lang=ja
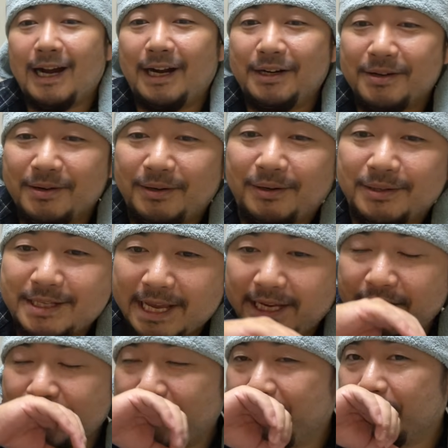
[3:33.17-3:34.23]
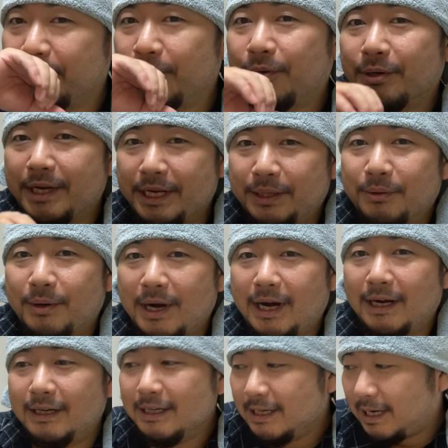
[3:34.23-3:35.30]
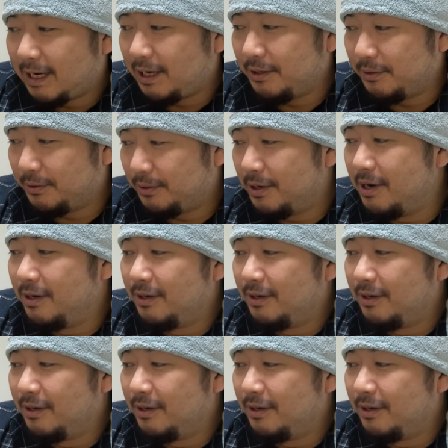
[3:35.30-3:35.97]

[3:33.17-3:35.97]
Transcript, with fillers: あの、石油のローリーとか、あの、